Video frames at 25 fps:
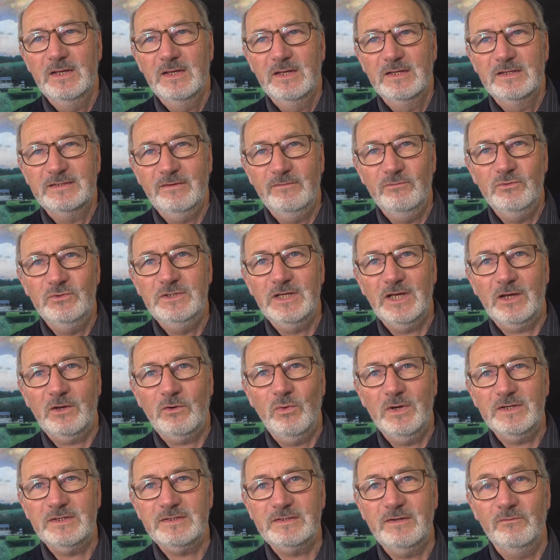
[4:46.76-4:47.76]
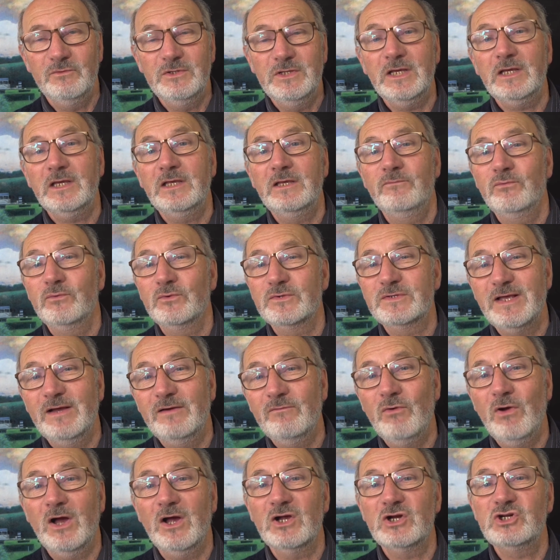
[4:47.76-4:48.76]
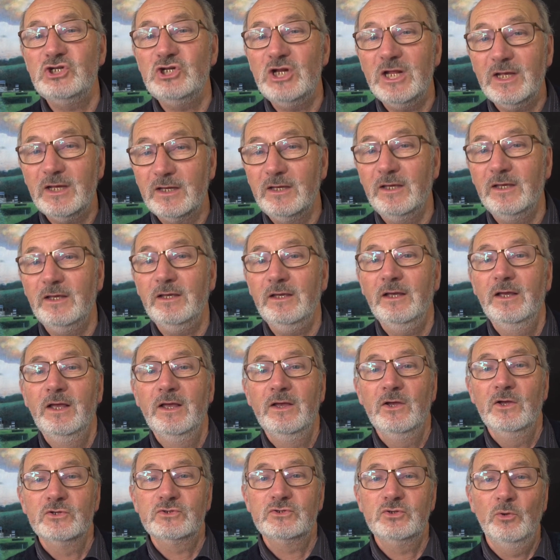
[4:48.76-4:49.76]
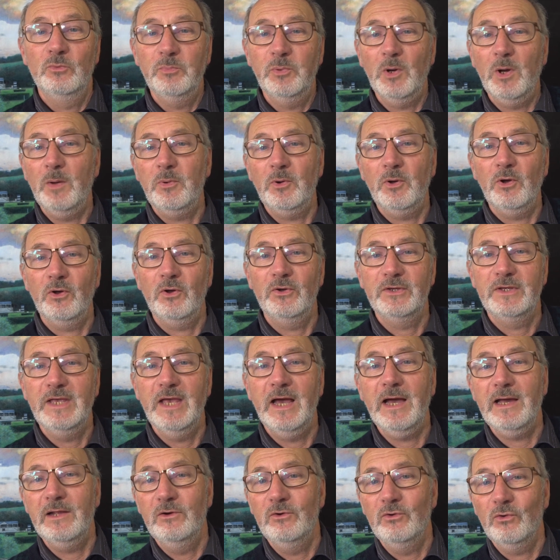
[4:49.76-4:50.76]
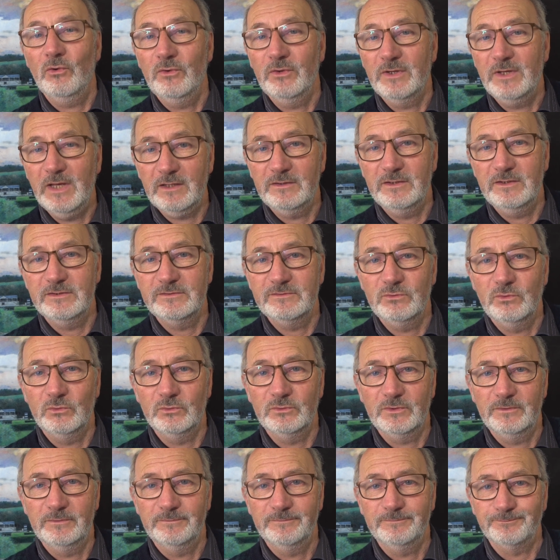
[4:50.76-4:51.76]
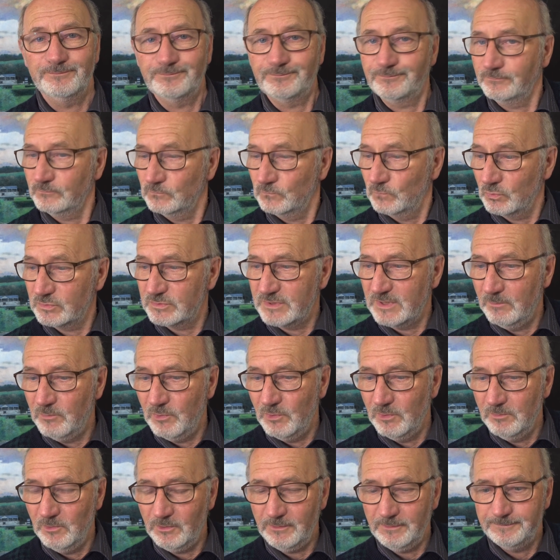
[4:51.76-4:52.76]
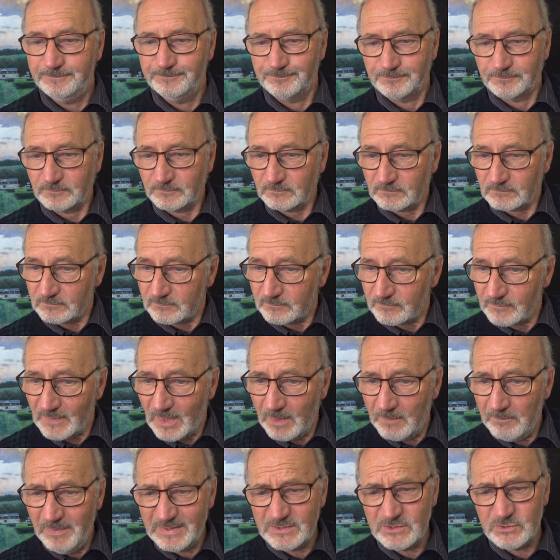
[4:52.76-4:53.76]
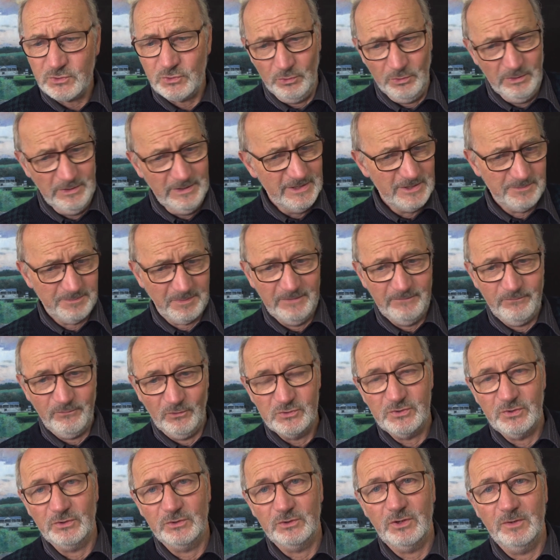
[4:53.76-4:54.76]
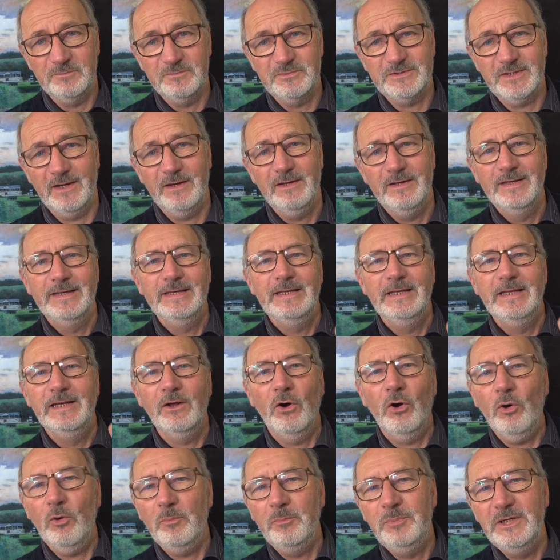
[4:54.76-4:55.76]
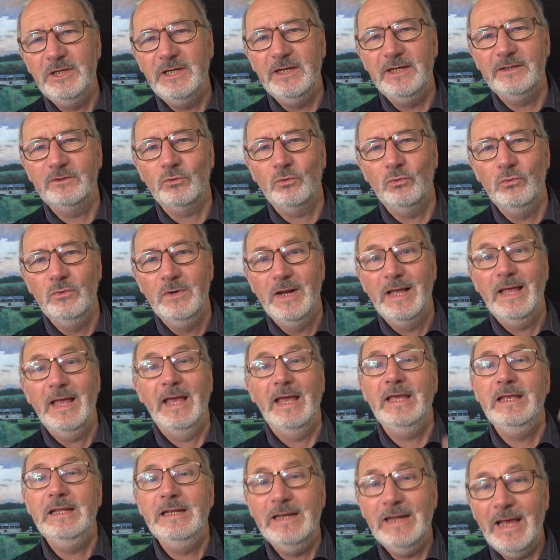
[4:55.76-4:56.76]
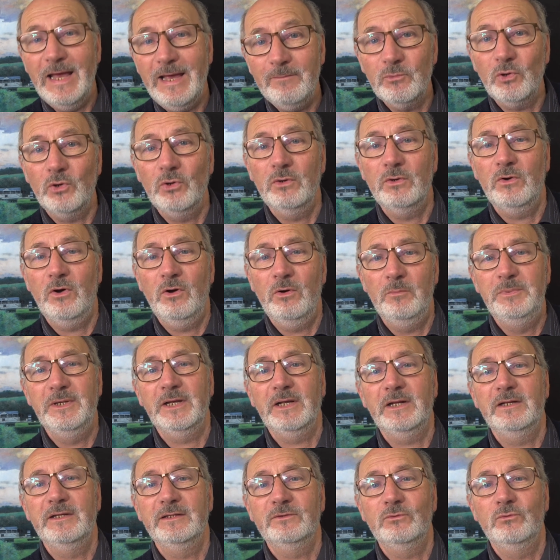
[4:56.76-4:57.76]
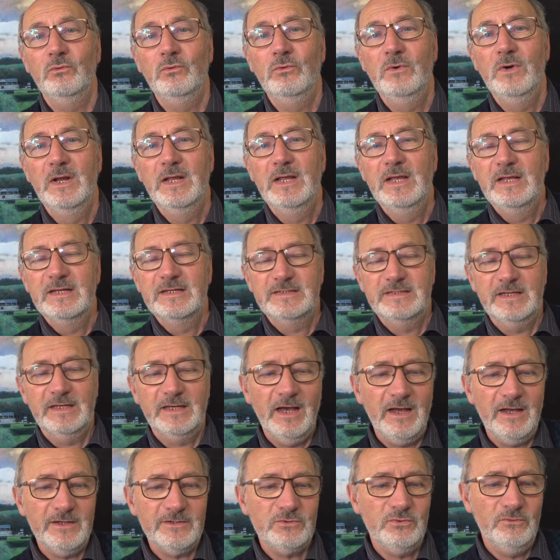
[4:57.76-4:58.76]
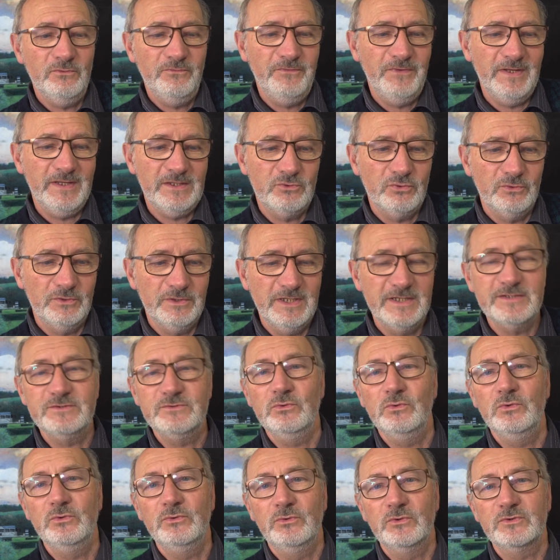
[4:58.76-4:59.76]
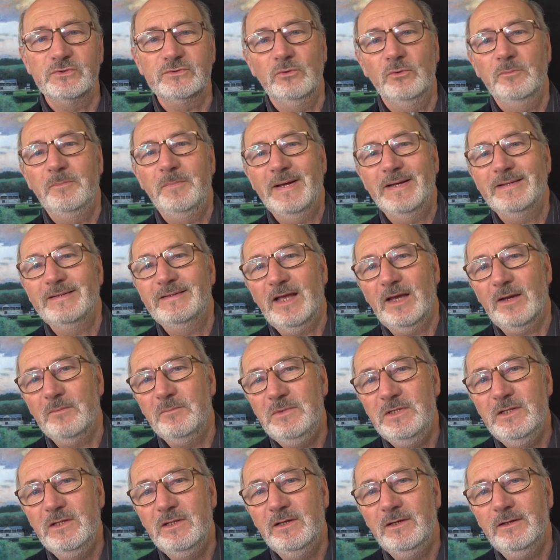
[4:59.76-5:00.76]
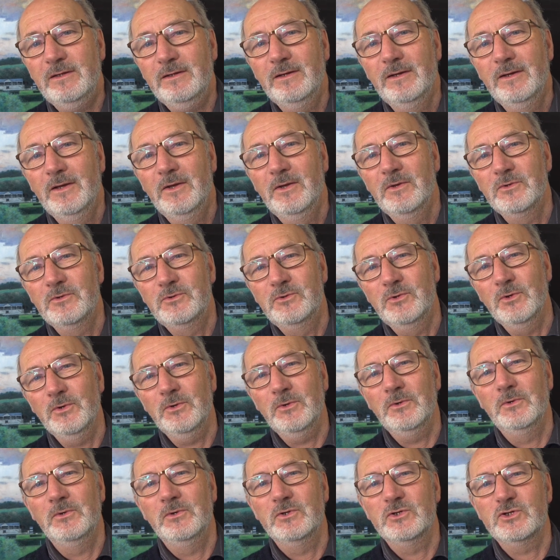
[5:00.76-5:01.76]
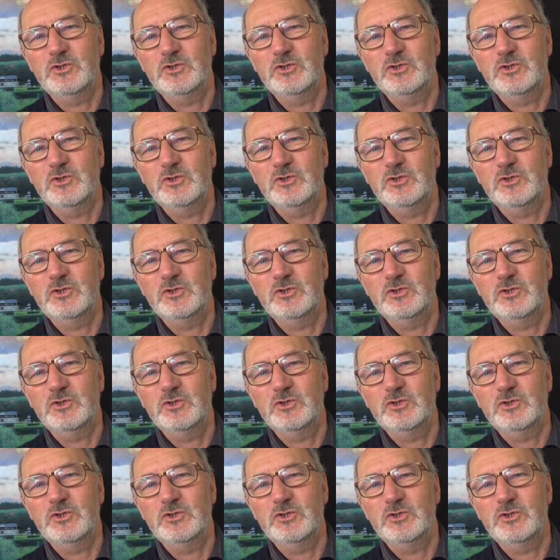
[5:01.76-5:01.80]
Ça veut dire quoi Ça veut dire qu'il faut savoir gérer son propre regard et le regard des autres. Tout simplement, parce que l'esprit fonctionne comme ça. Il remplit les trous. Et il aime remplir les trous. C'est grâce au fait que des zones ne sont pas terminées que le